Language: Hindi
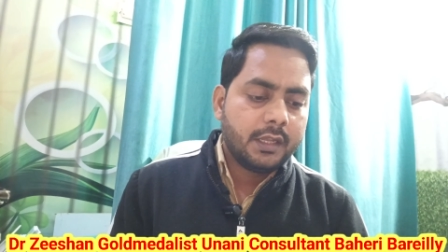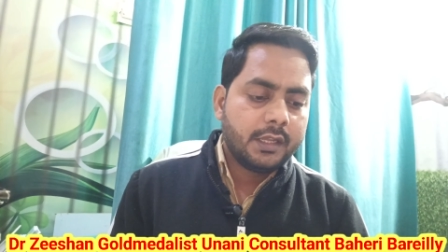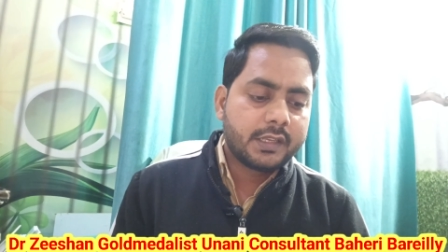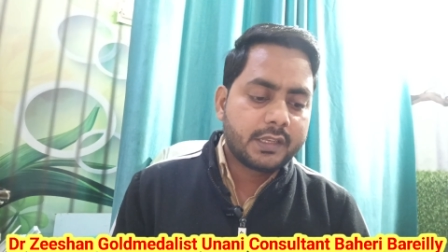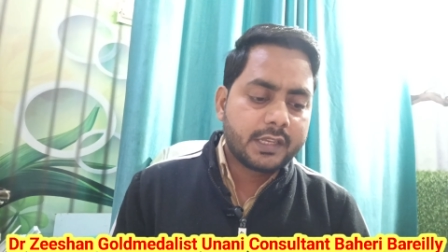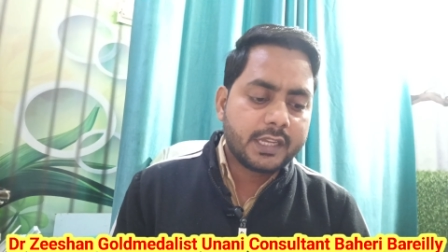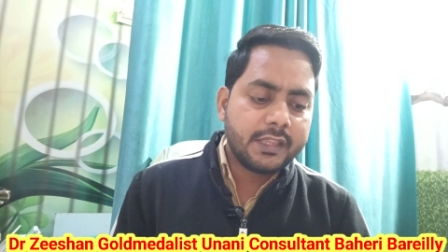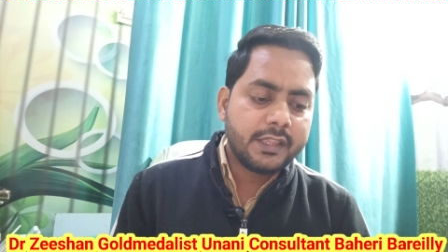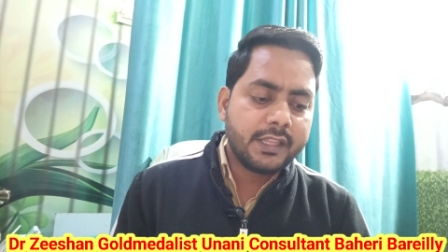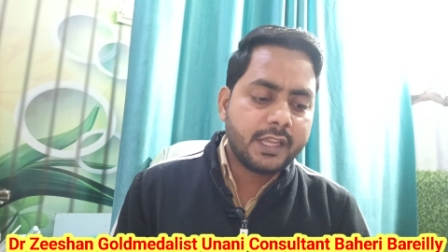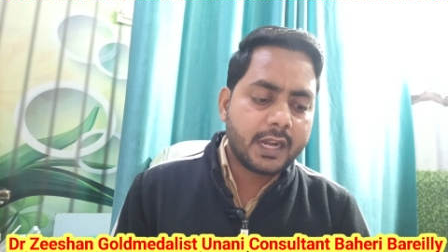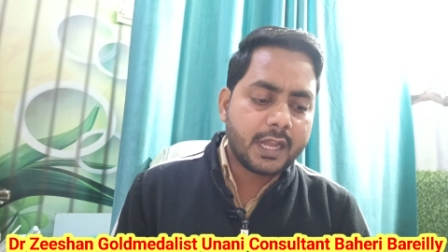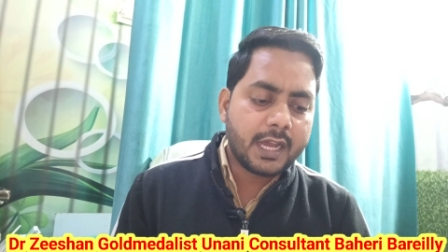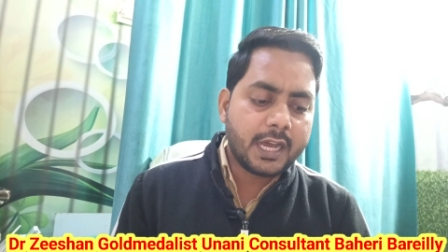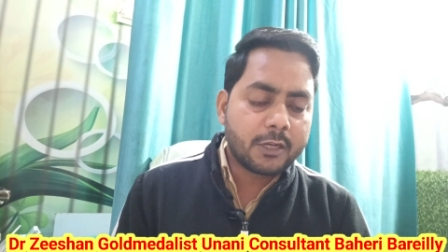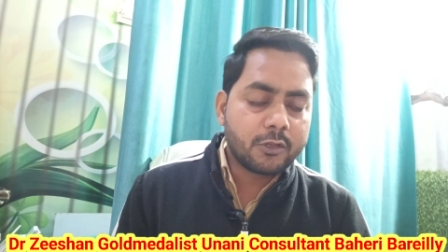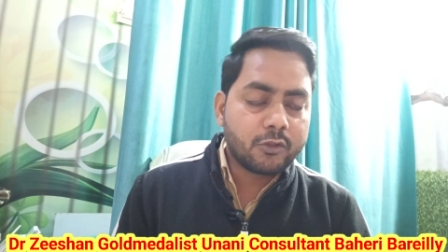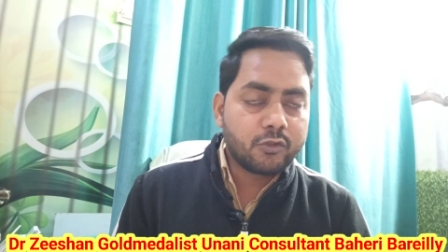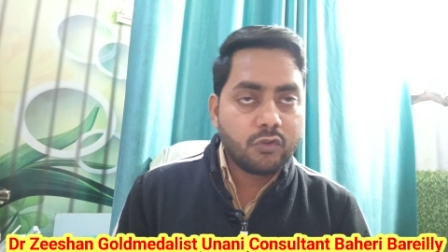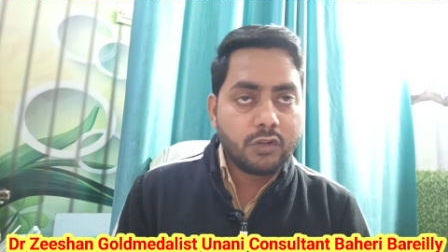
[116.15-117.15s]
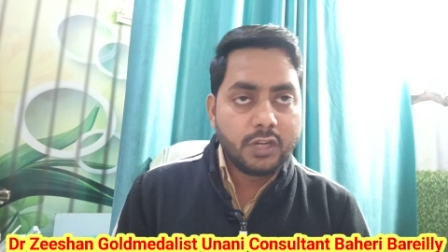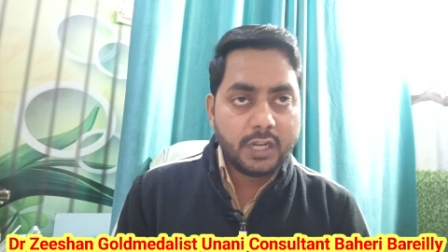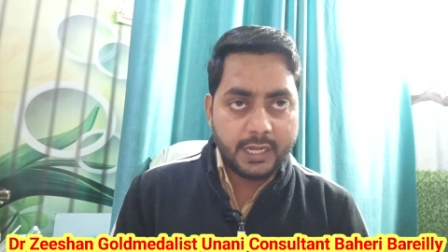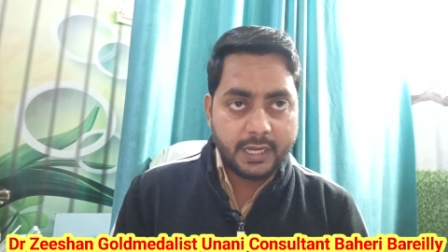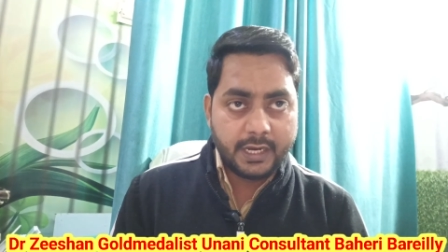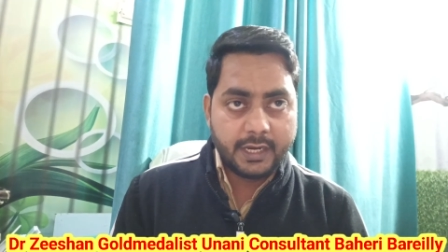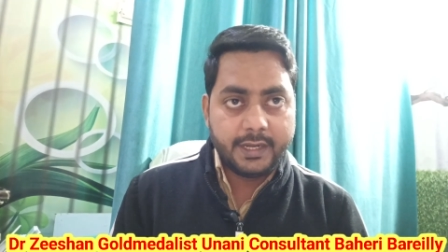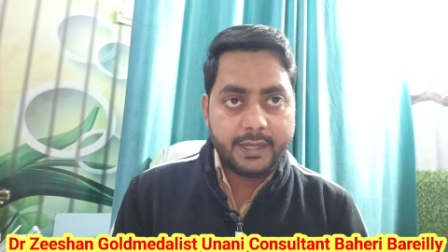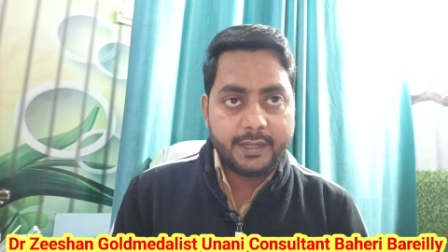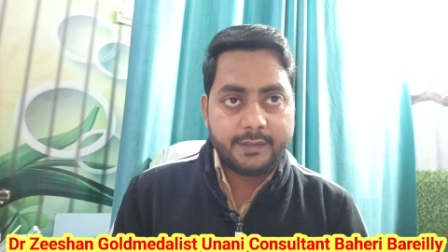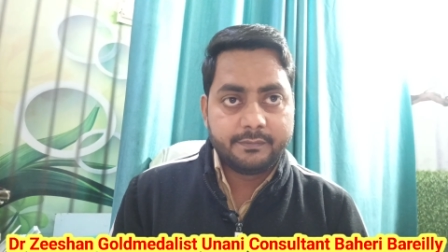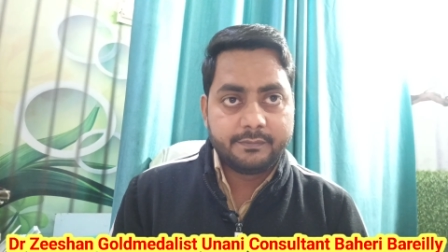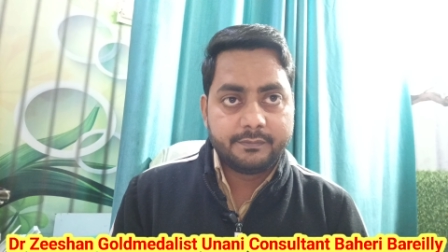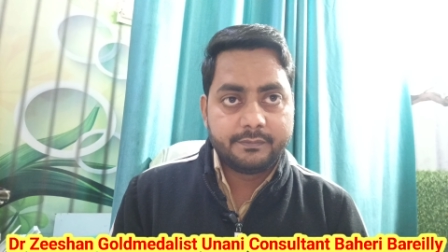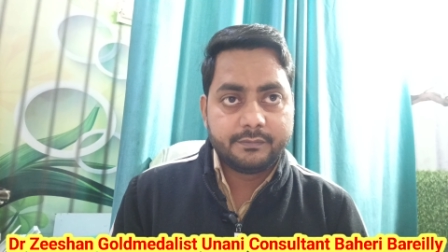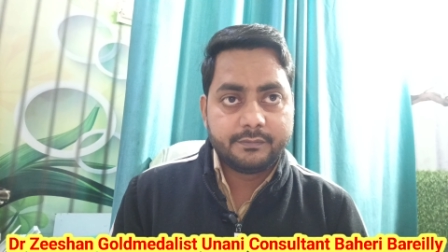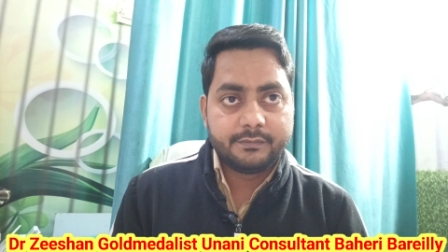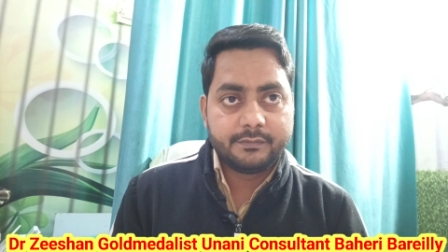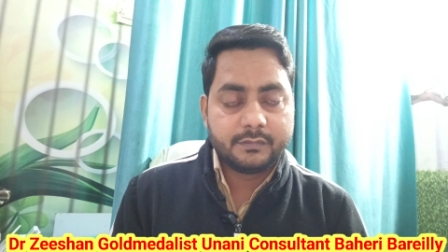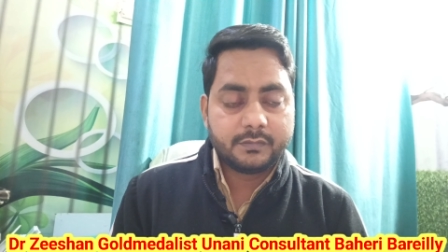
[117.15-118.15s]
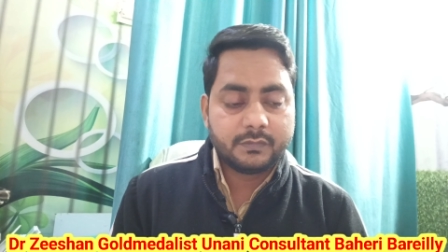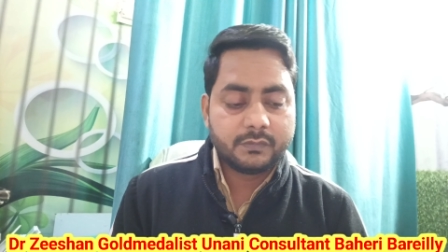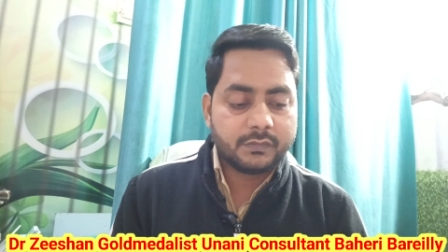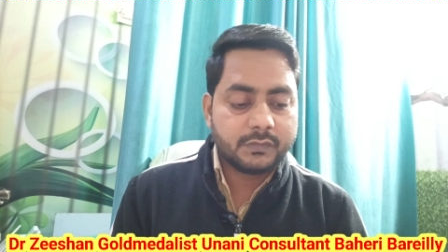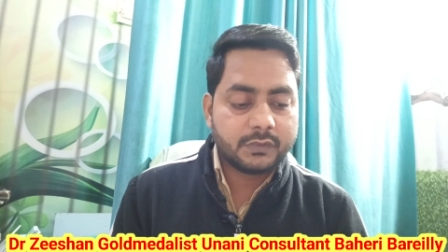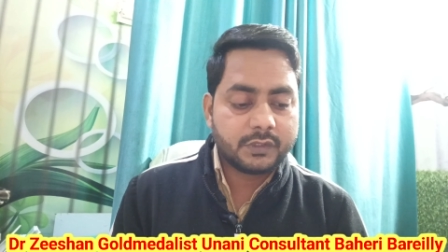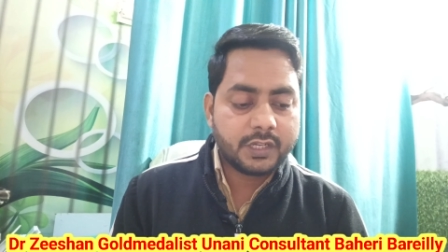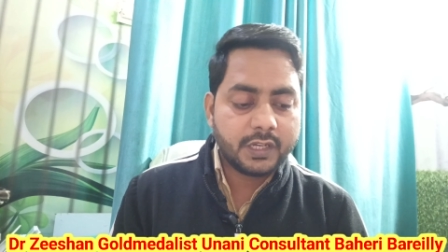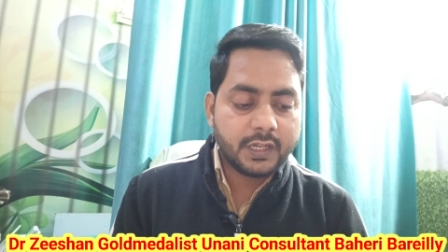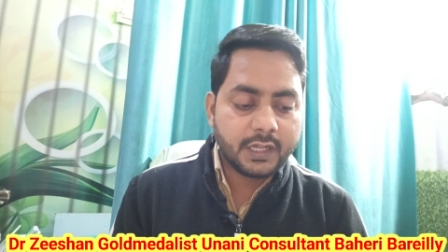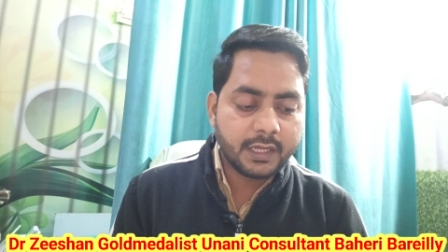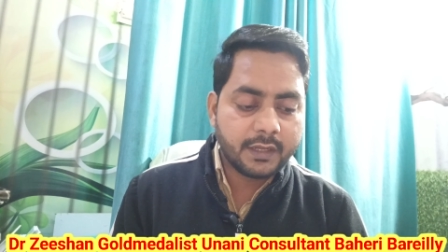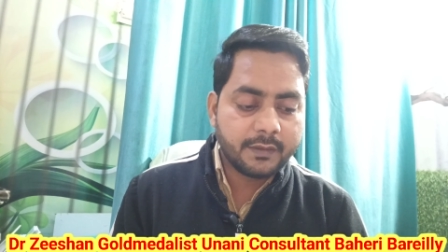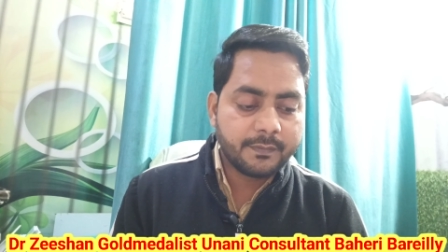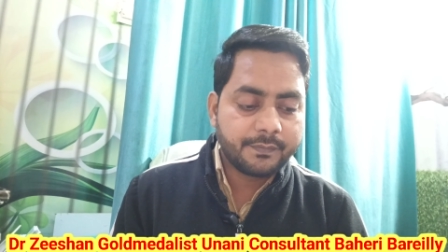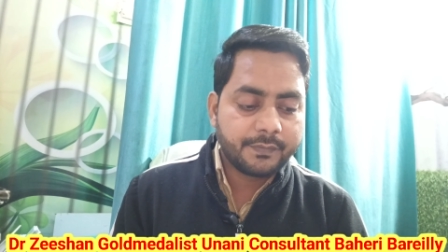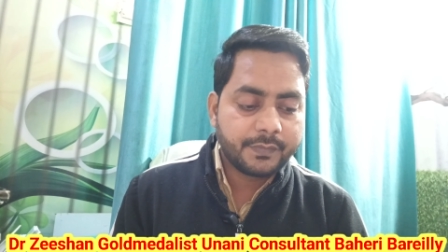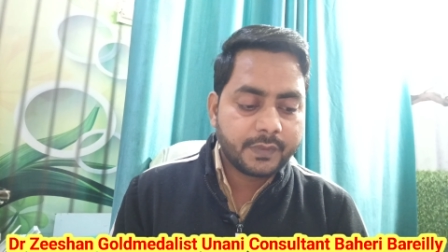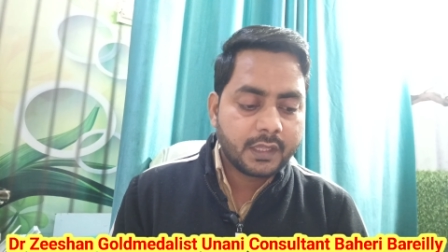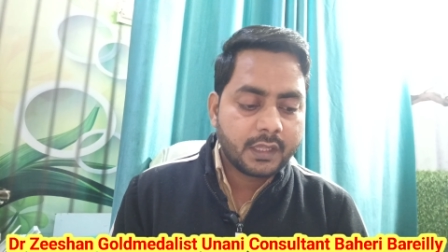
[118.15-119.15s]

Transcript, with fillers: इसके अंदर अर्जुन लिया गया ठीक है